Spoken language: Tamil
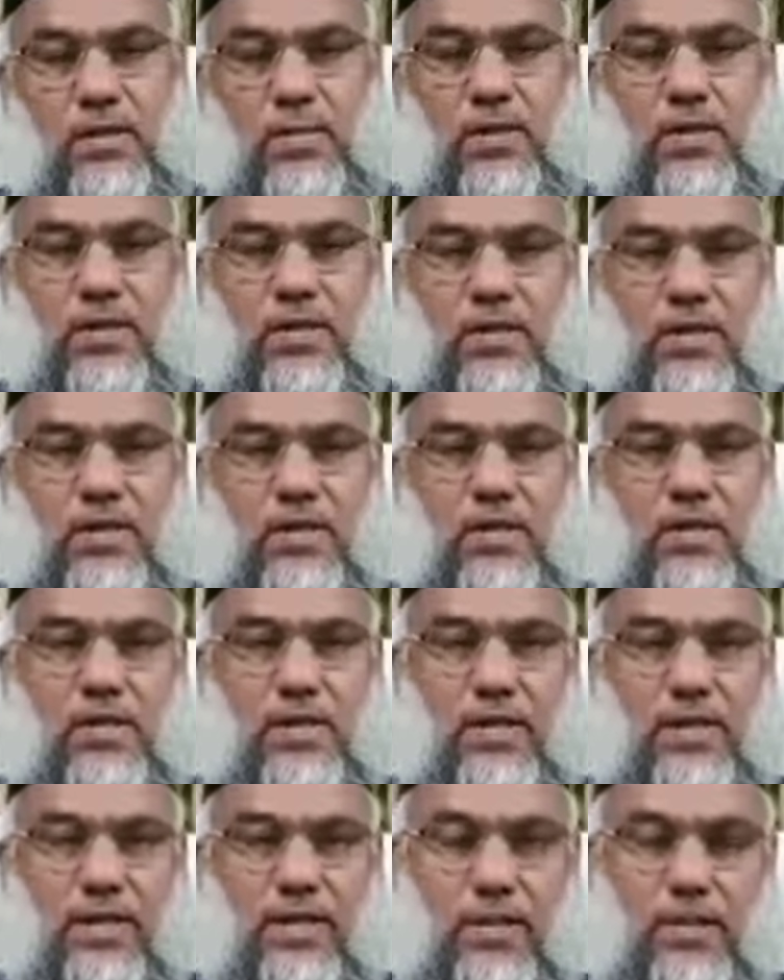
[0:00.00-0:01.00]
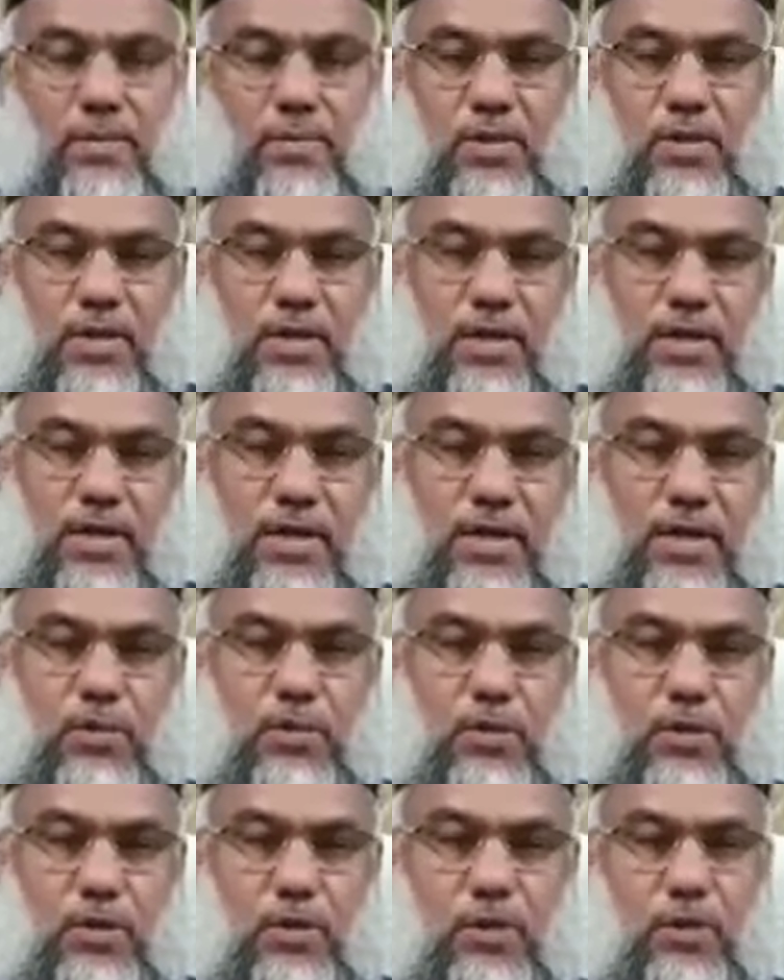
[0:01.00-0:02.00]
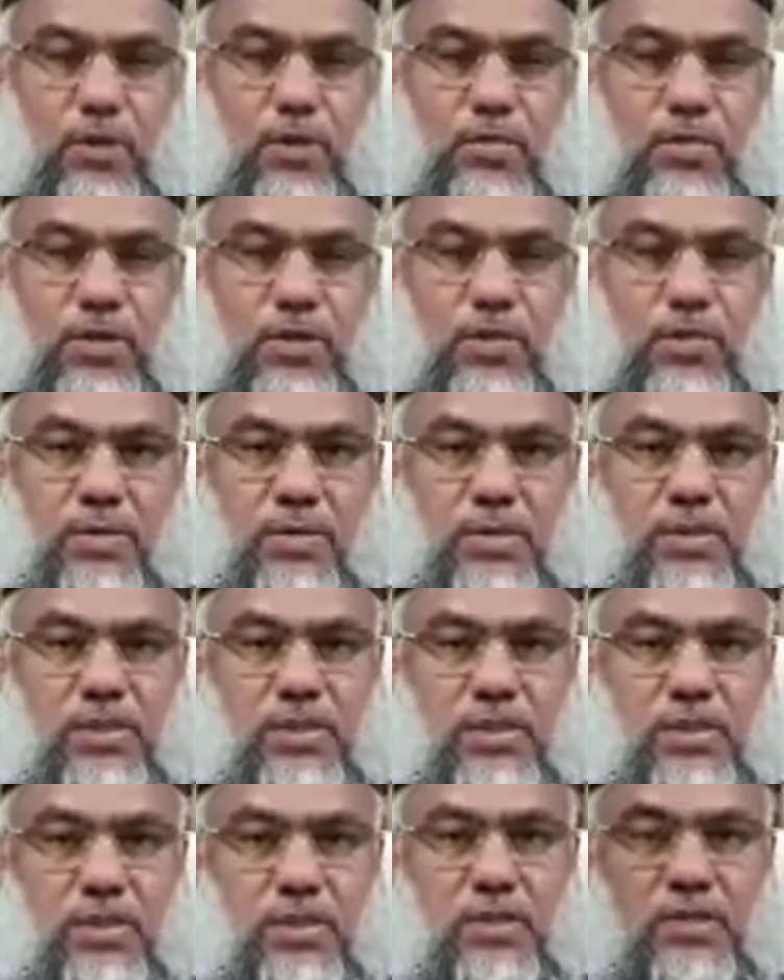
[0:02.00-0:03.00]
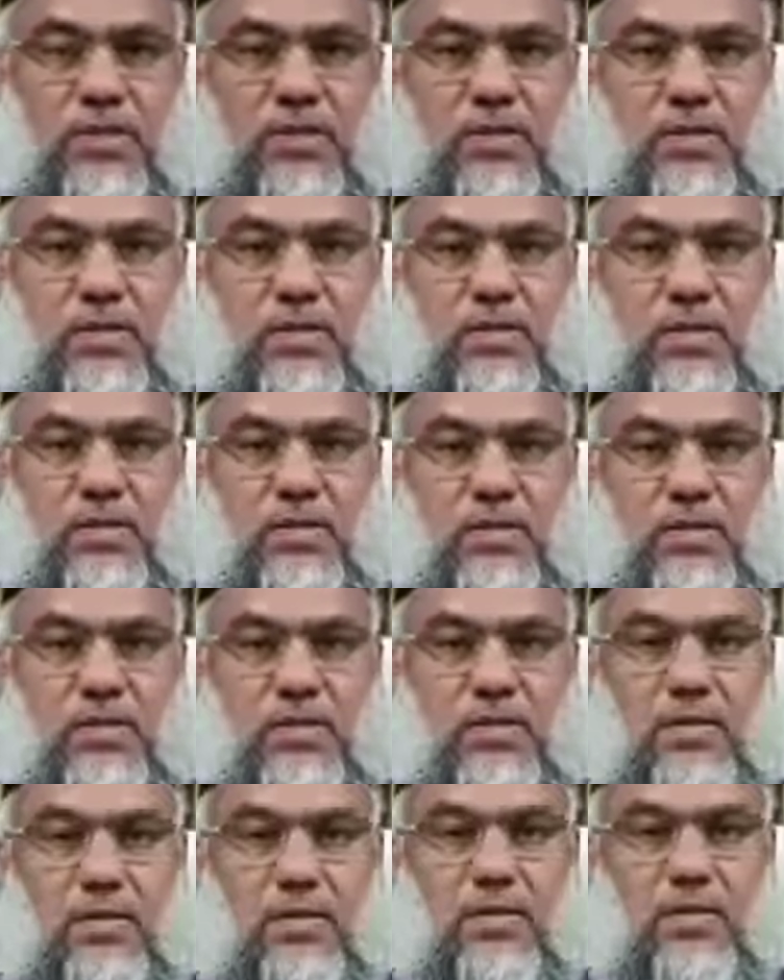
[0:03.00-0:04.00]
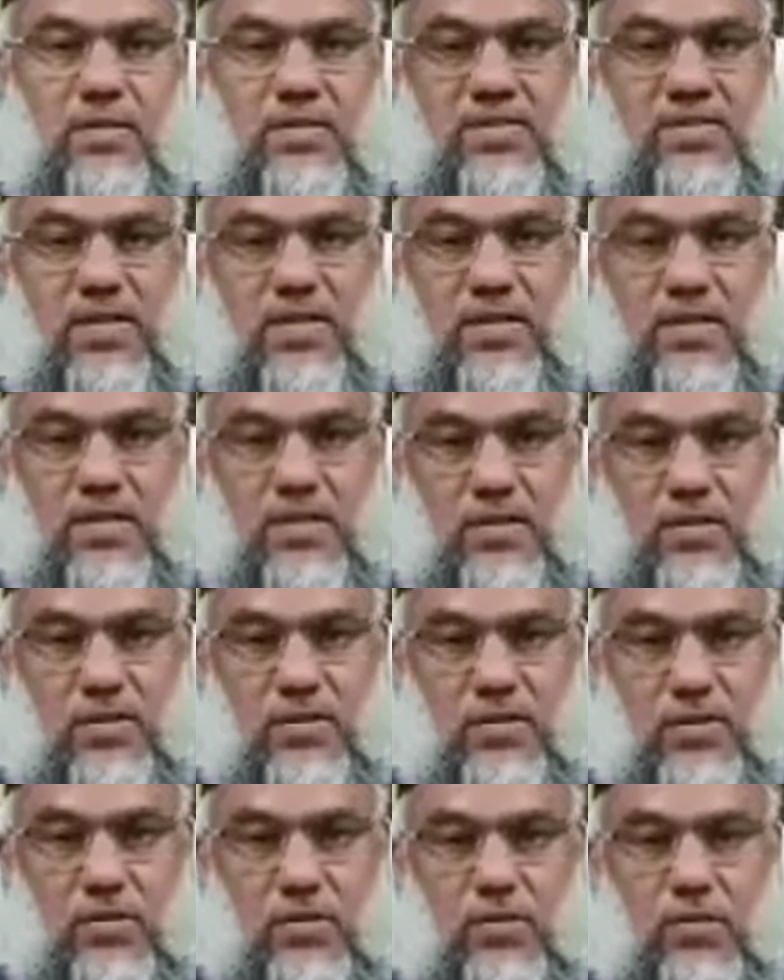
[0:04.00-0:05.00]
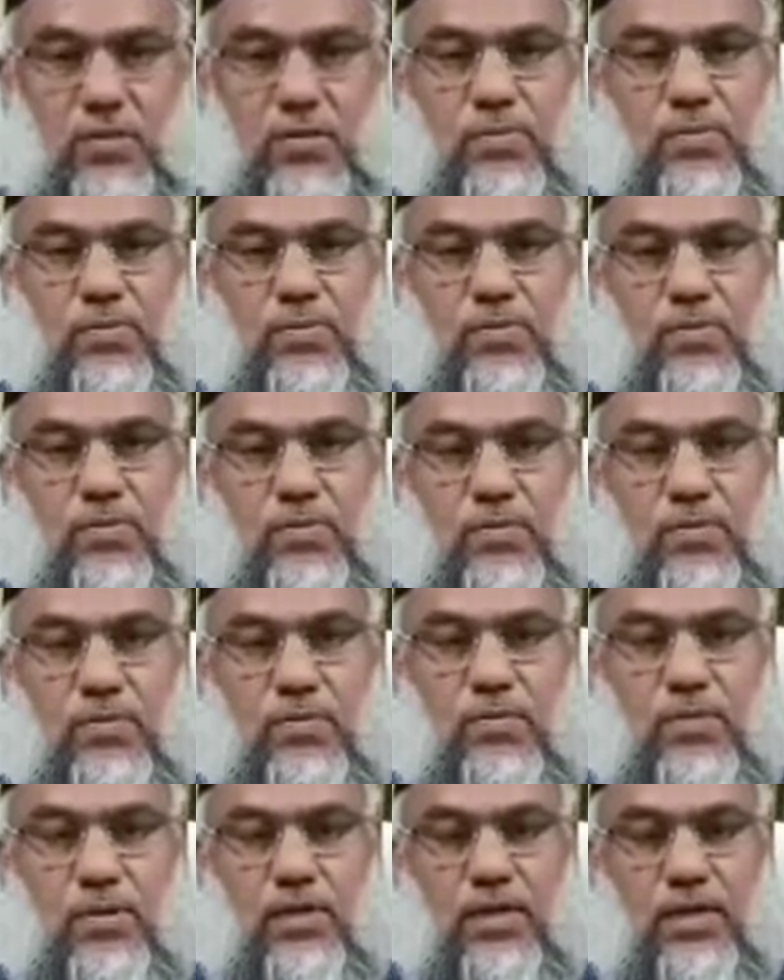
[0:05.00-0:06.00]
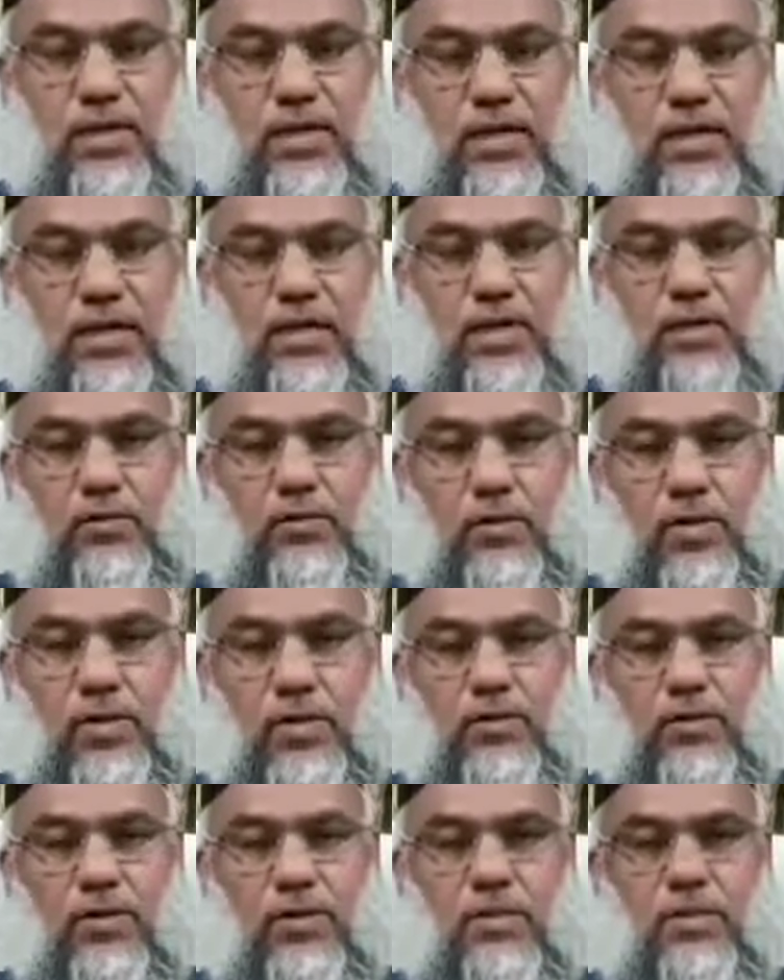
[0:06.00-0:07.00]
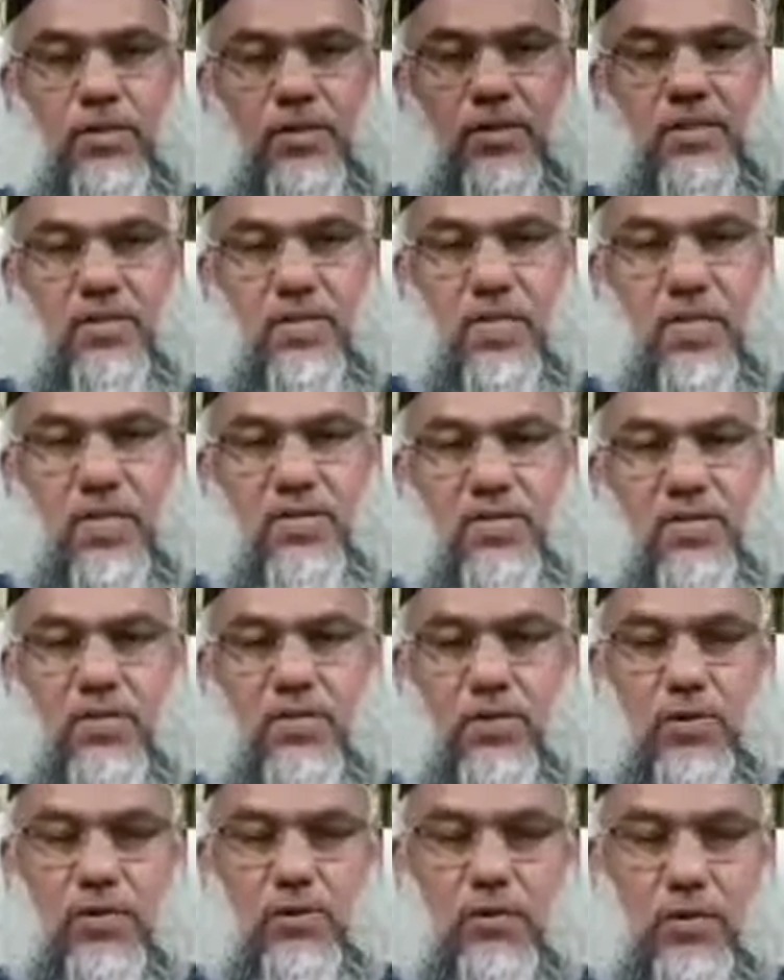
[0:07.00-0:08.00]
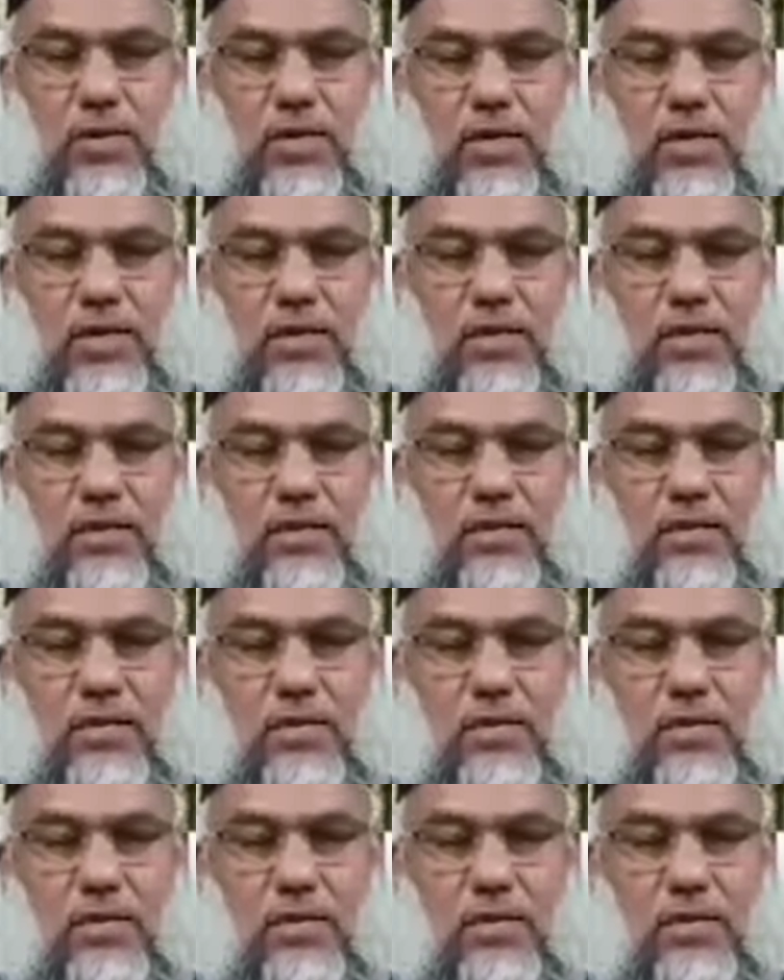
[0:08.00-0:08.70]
ரமலானில் அடை ரமலானை அடையப் போகின்றோம் என்ற மகிழ்ச்சி மசீதலுக்கு செல்வோம் ஐங்கால தொழுகை மட்டுமின்றி தராவிக போன்ற தொழுகைகளை